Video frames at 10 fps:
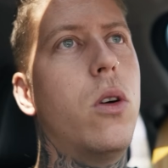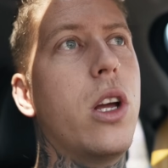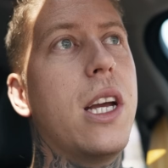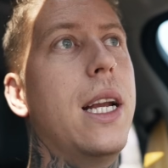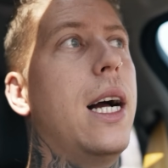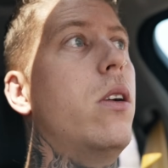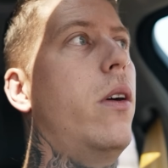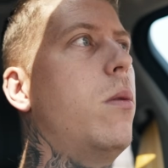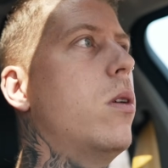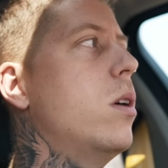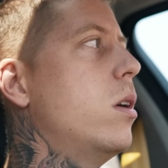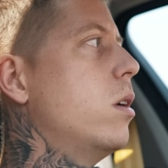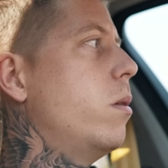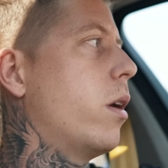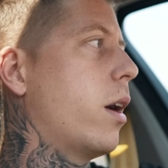Original, nuevo.
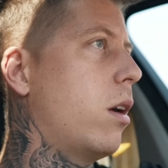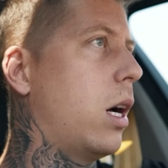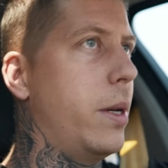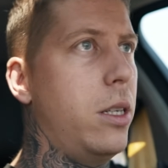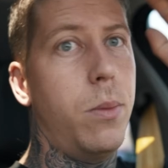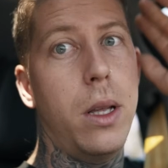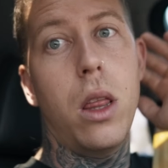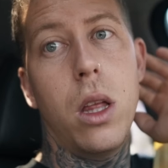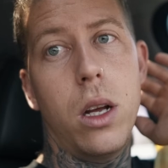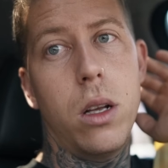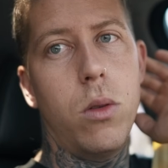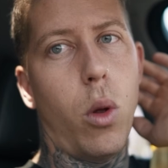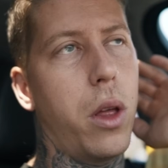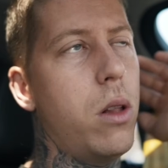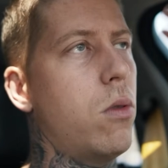Pero claro, a veces no me dicen
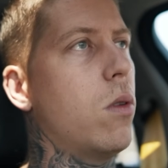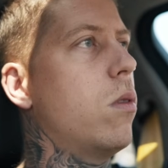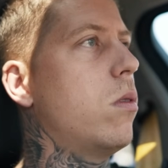200.